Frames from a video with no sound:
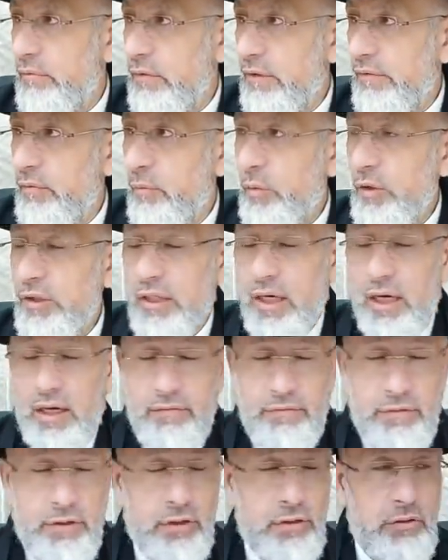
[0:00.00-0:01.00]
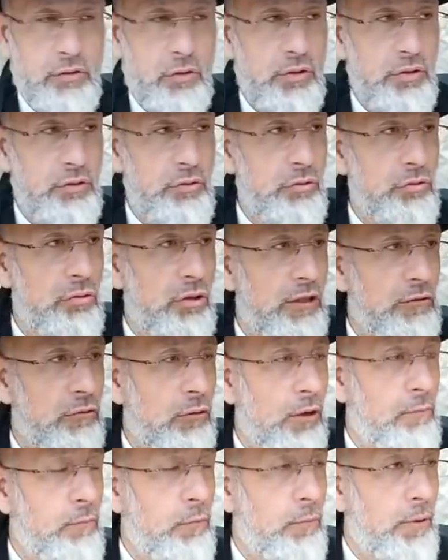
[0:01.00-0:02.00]
vraiment être aveugle dans l'étude de la
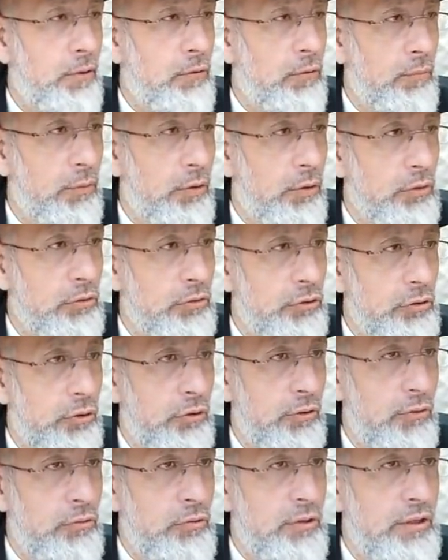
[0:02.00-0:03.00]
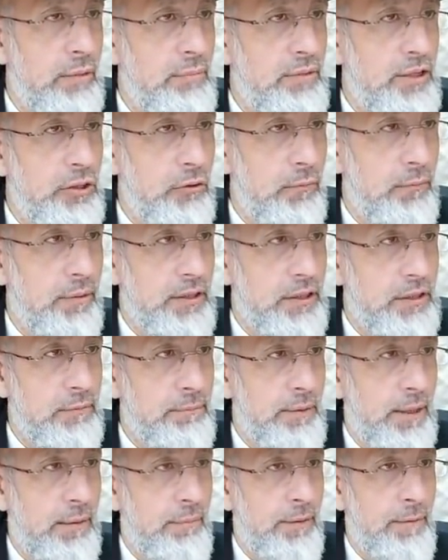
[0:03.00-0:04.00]
Torah pour pas comprendre que l'une des missions
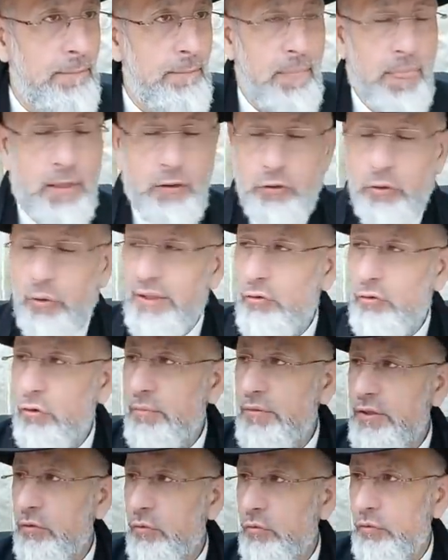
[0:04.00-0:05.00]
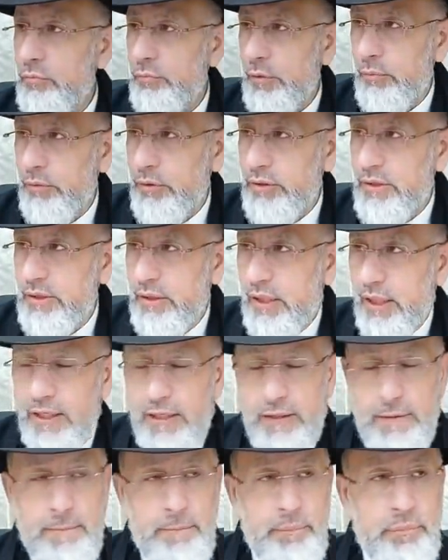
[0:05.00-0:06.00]
principales sur les deux missions du peuple
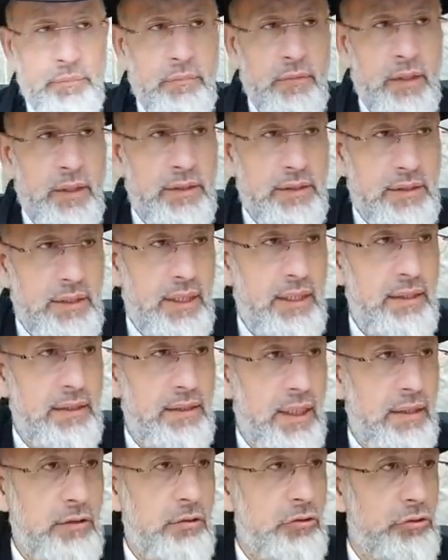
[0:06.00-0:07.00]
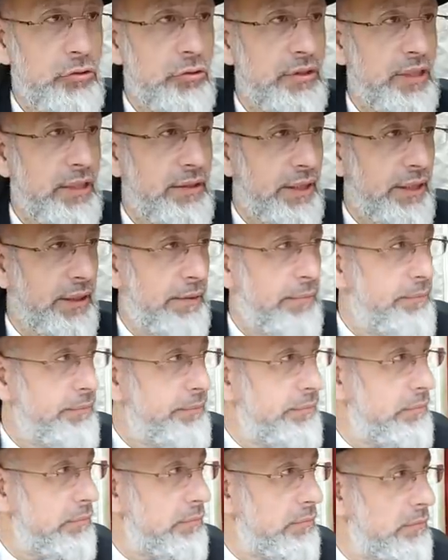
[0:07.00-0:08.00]
d'Israël, c'est d'être sur sa terre.
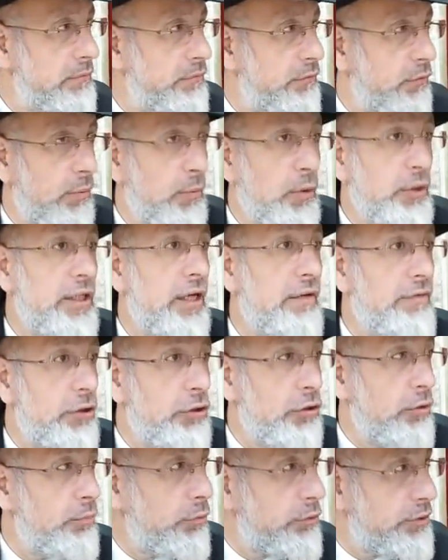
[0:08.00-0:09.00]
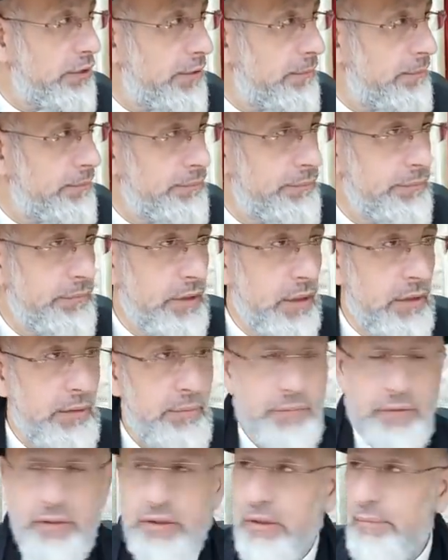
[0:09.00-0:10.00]
On va être aveugle pour ça. Hein.
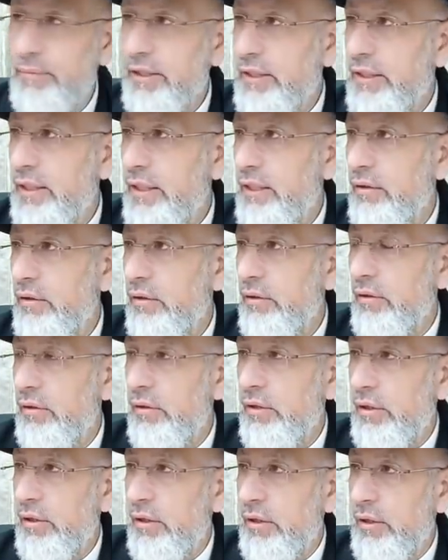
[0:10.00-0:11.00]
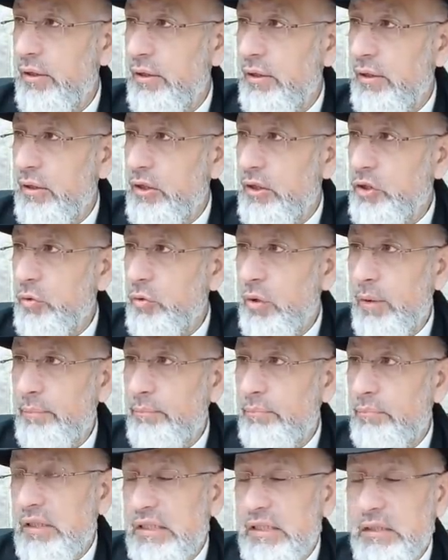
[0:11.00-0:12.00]
c'est marqué, euh, je
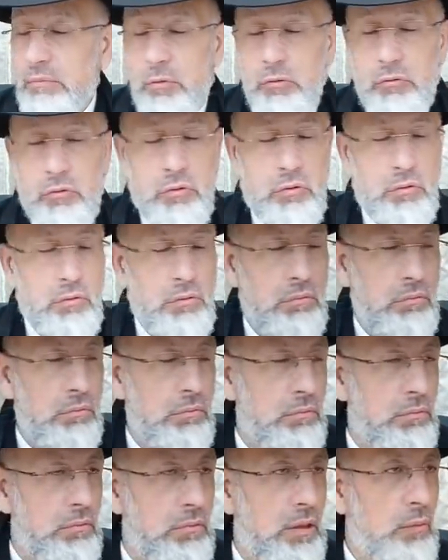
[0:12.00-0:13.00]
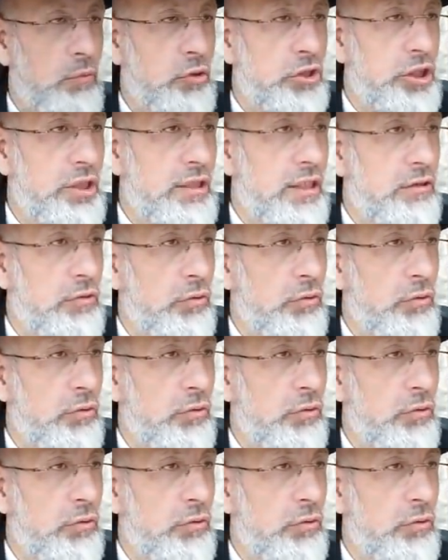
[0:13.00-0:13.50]
crois, pratiquement dans la moitié de la